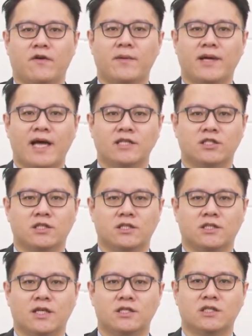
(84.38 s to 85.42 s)
纷纷开始
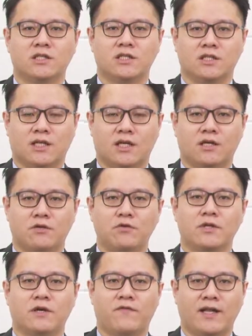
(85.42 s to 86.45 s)
建设自己的
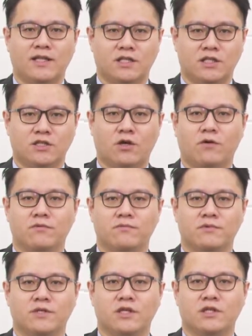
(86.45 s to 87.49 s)
绿能发电系统。
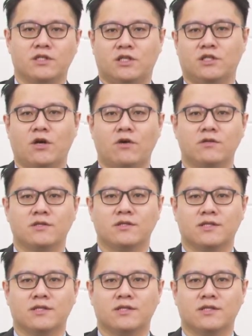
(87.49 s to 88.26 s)
其中，